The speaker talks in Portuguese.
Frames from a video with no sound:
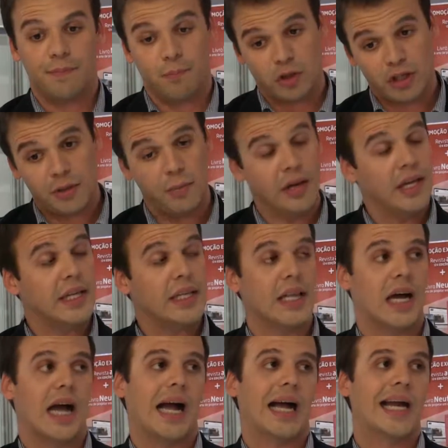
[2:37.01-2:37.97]

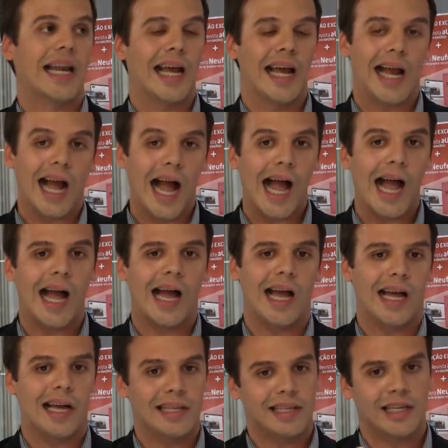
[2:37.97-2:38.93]
possibilita agregar
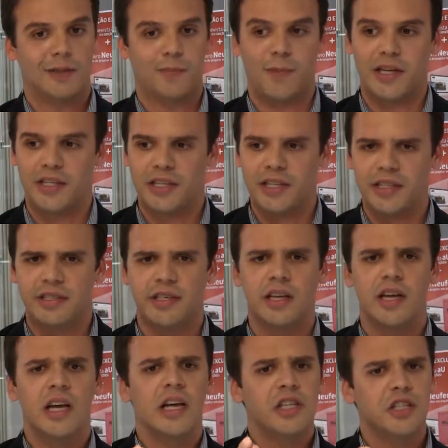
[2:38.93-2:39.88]
a essa expertise
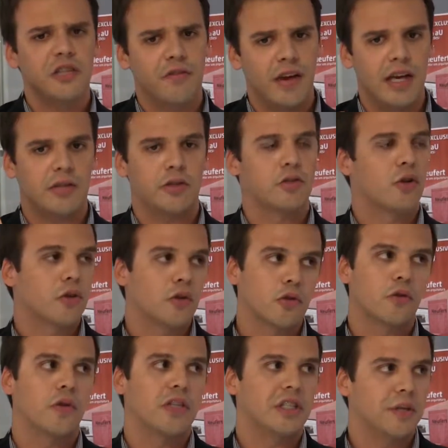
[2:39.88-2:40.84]
diversos
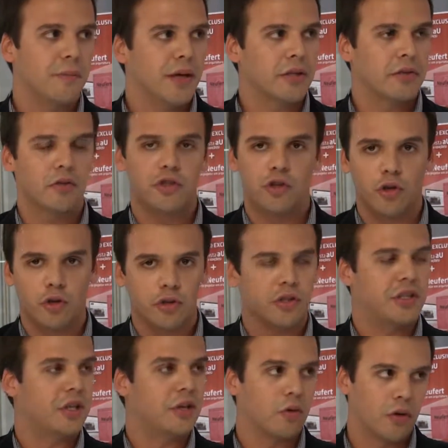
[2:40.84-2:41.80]
outros conhecimentos de
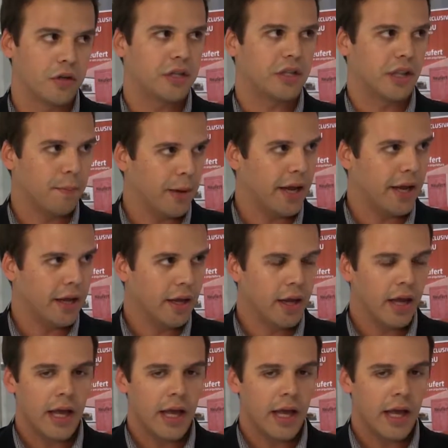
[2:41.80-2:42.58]
outros setores também.